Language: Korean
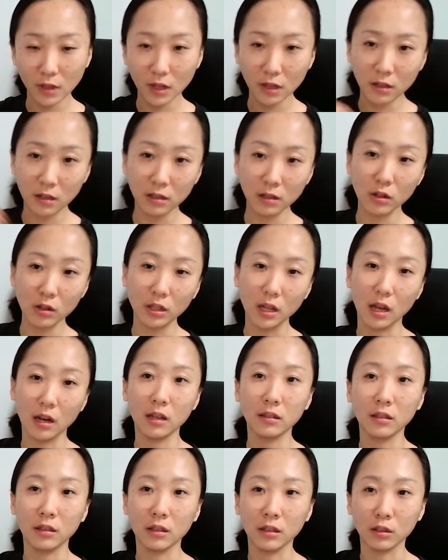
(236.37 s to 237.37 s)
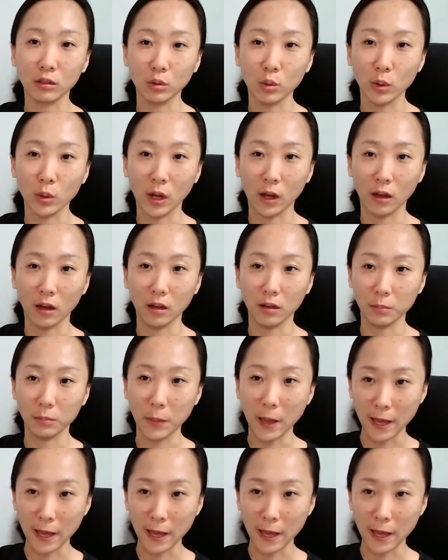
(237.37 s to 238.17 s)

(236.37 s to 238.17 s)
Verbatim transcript: 근데 그런 나라들일수록 약간